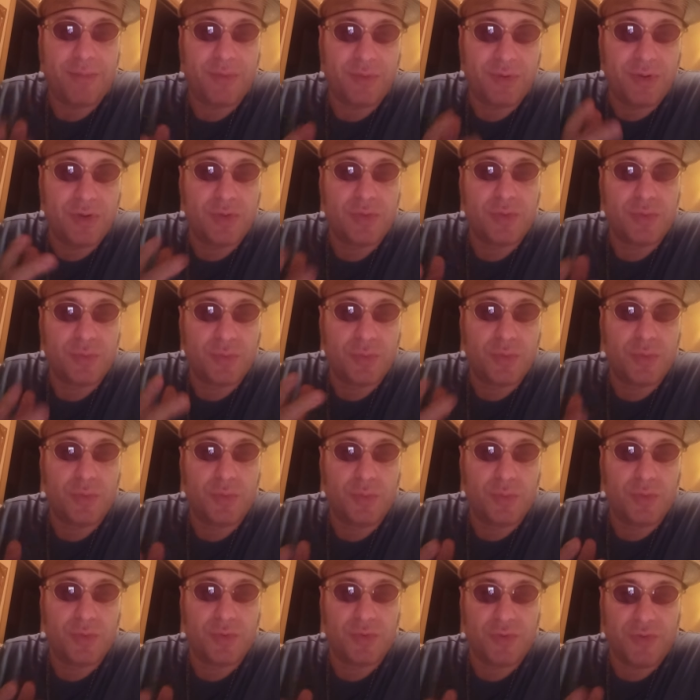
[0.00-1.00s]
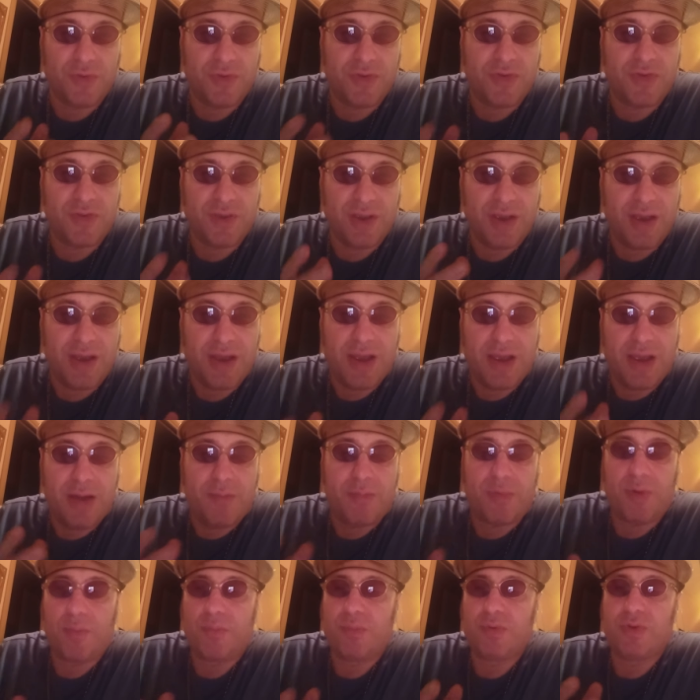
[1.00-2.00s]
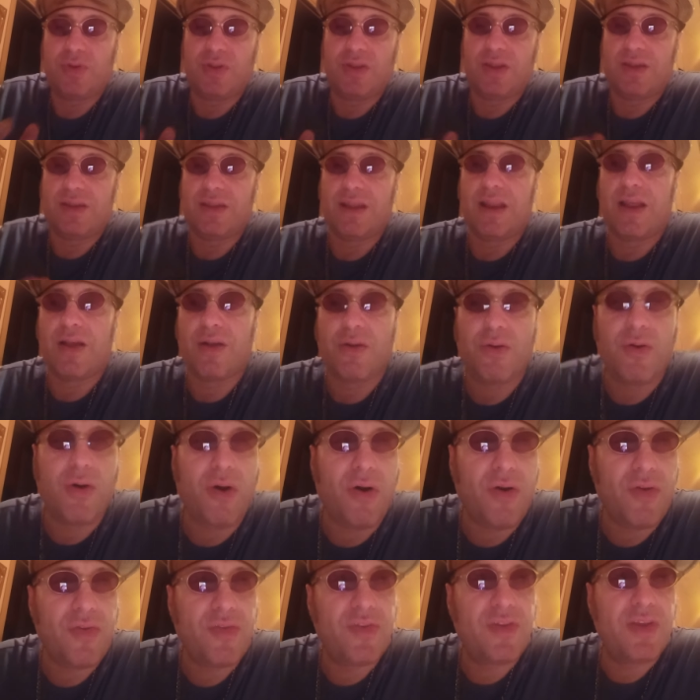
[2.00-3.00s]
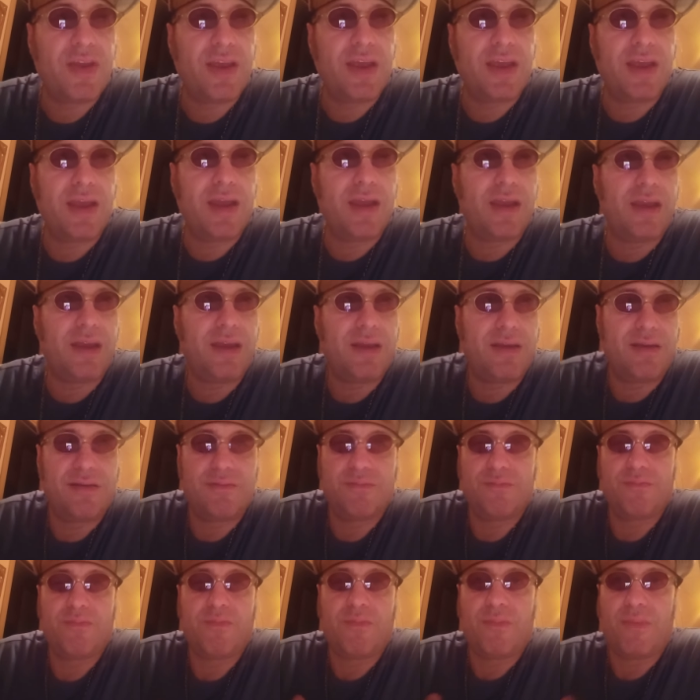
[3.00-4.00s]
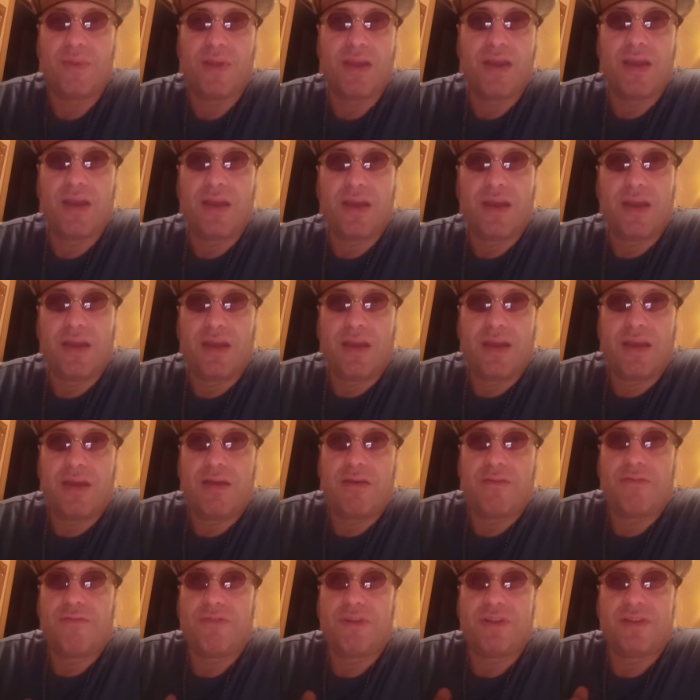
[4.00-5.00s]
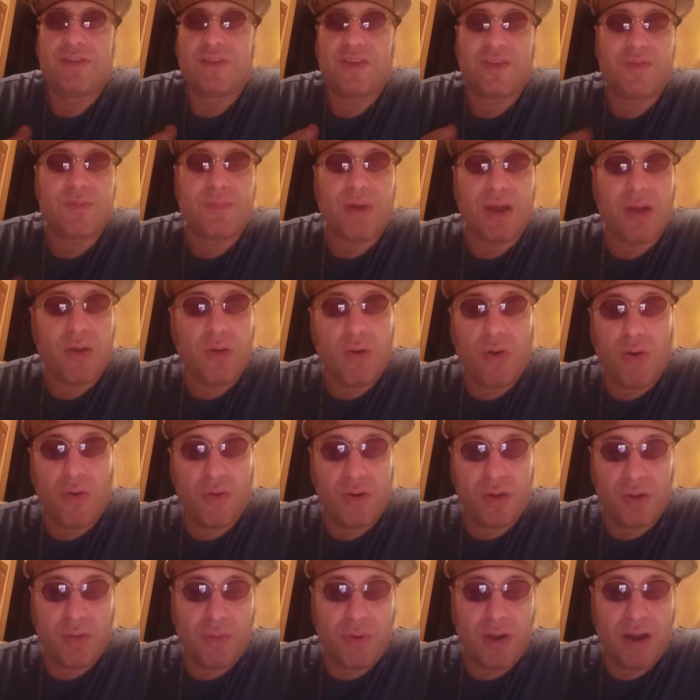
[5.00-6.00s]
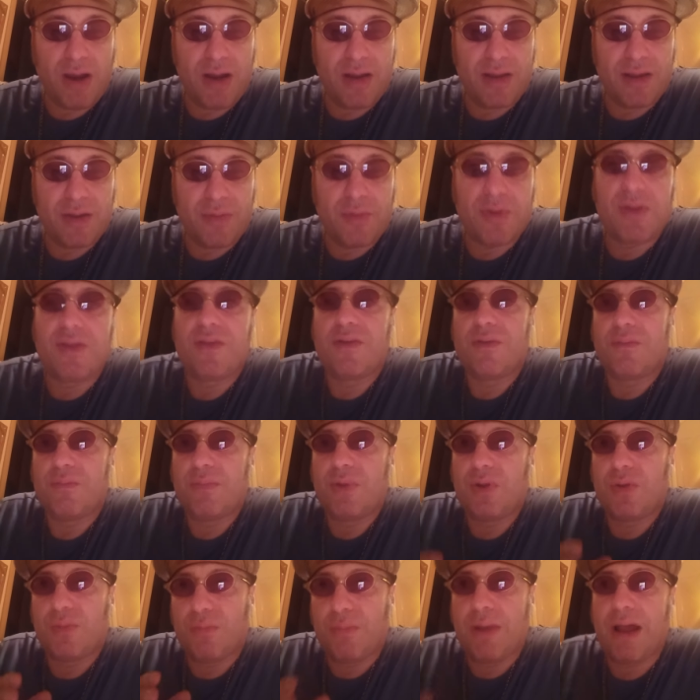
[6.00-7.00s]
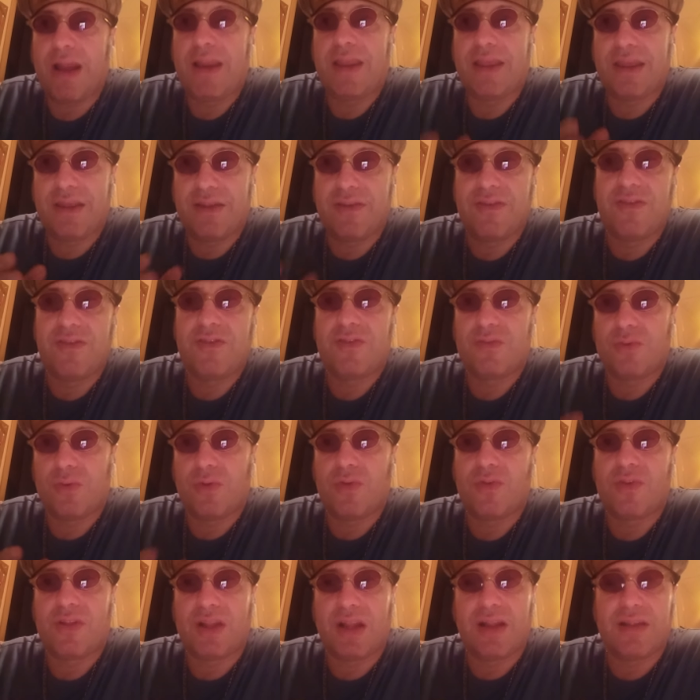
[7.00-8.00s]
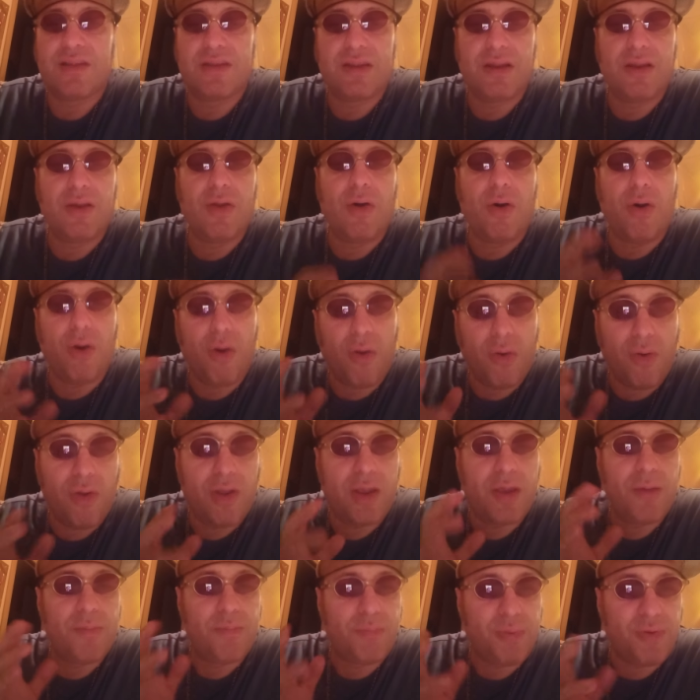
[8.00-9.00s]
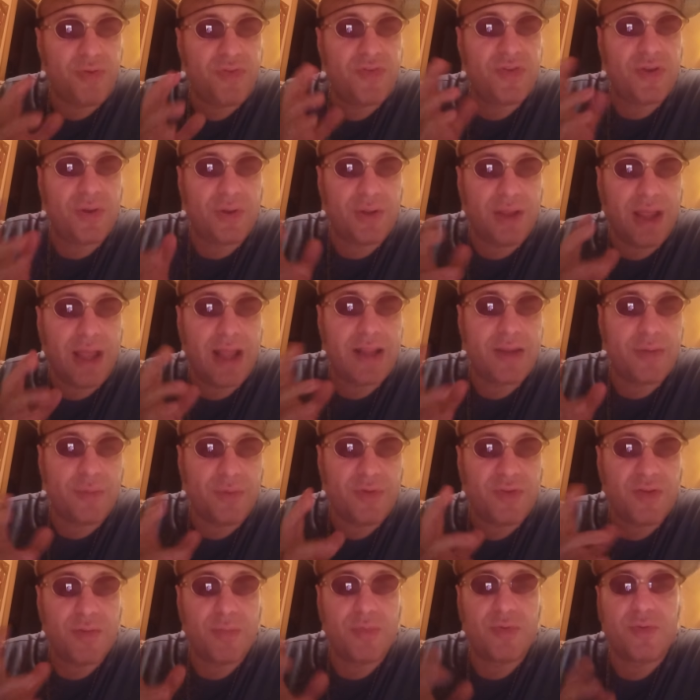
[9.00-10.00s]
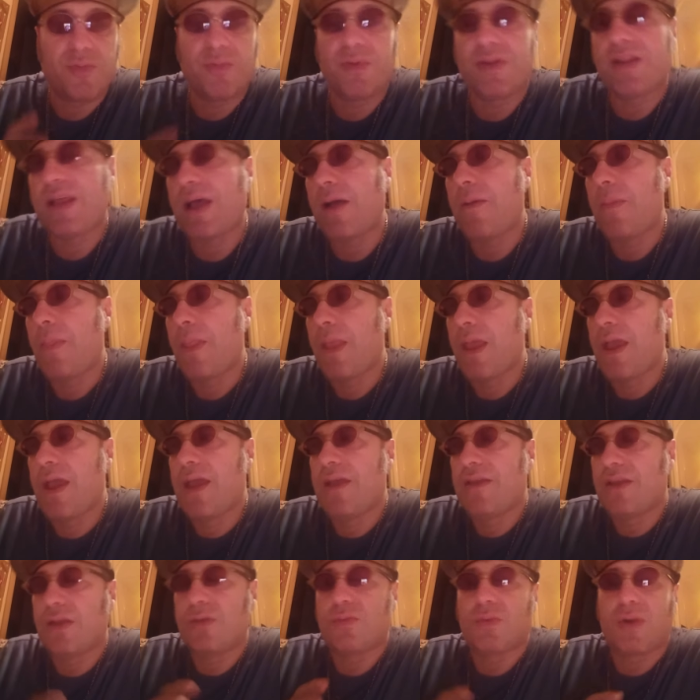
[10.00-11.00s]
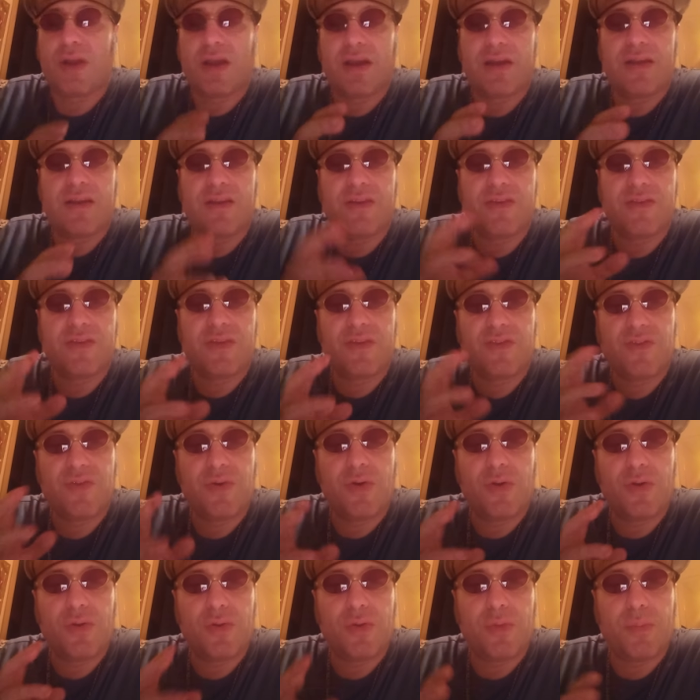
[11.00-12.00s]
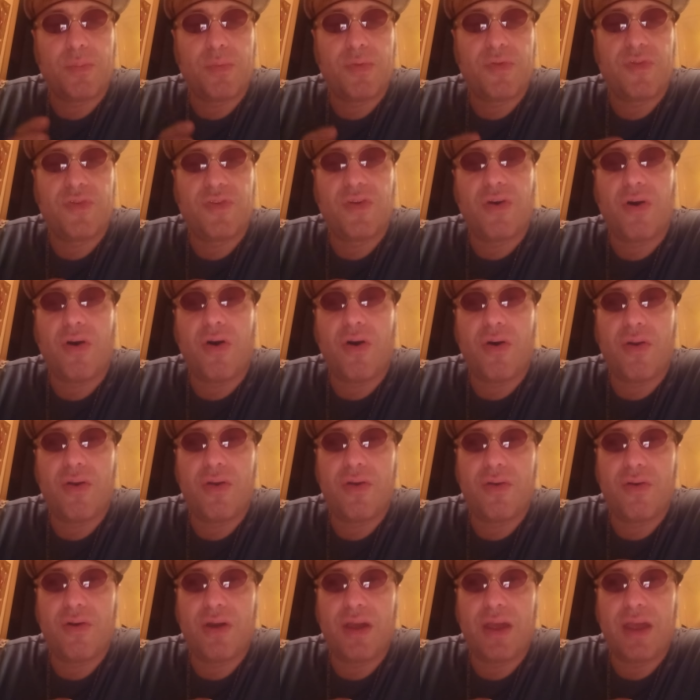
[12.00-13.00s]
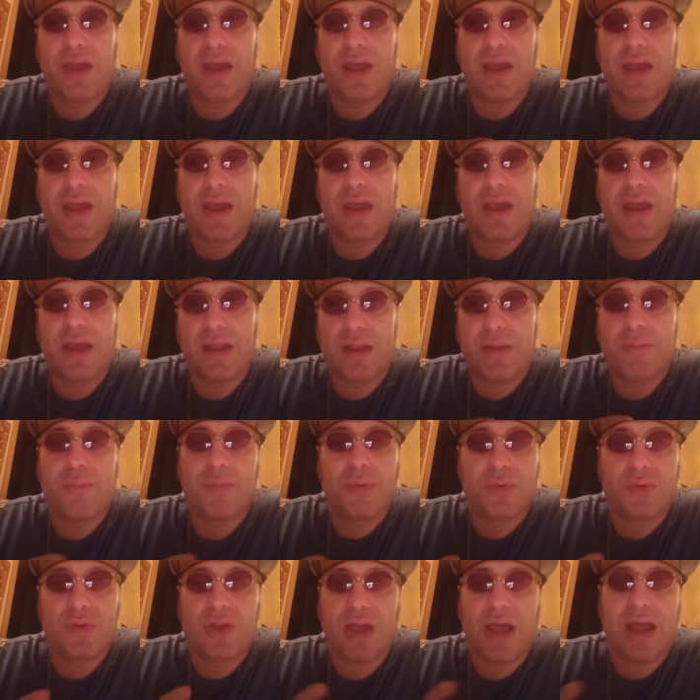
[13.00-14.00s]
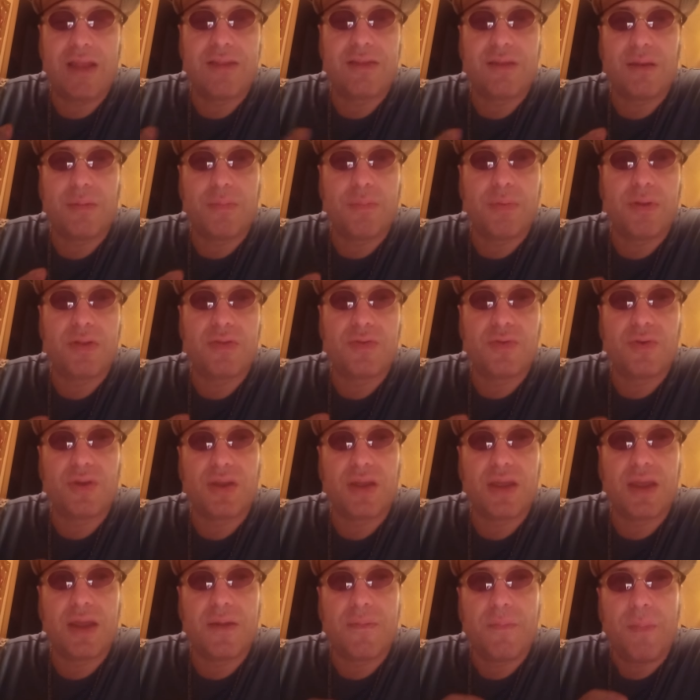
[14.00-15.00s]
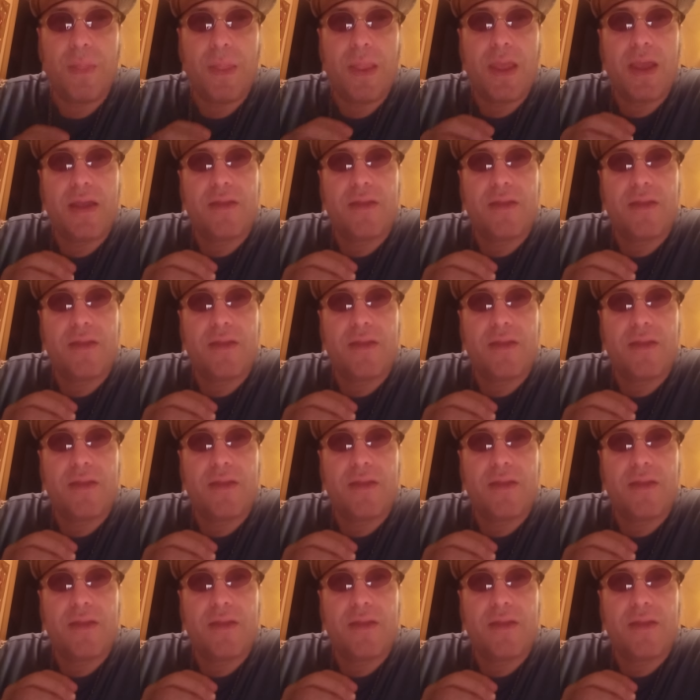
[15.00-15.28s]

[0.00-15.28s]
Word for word: abbiamo detto tutto, cioè, cioè, proprio de- delle cose fantasmagoriche, guarda, quindi meno male che ci sono stati loro che poi ci hanno dato questa possibilità, è stata una crescita giorno dopo giorno ed è importante, ripeto, che